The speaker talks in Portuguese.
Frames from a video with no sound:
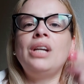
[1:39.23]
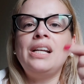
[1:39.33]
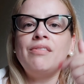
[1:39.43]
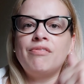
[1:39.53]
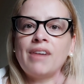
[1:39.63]

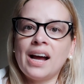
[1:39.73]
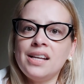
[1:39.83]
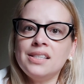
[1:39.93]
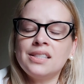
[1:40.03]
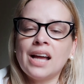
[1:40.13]
ele
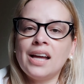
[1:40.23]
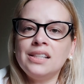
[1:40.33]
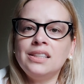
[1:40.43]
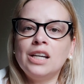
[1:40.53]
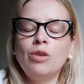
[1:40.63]
vai estar
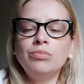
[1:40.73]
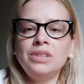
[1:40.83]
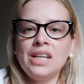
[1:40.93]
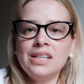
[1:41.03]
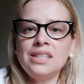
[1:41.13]
então
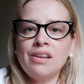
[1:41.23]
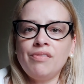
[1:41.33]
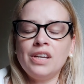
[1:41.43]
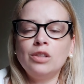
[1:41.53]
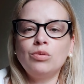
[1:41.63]
nesse
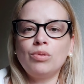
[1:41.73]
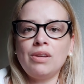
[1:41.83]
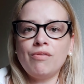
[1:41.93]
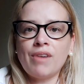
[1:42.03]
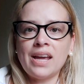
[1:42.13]
evento
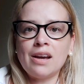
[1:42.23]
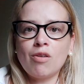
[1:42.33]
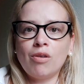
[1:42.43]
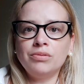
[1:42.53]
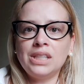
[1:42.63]
que vai
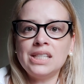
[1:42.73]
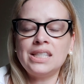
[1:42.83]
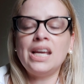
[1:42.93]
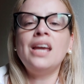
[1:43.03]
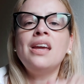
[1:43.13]

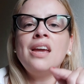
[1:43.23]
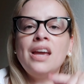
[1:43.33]
acontecer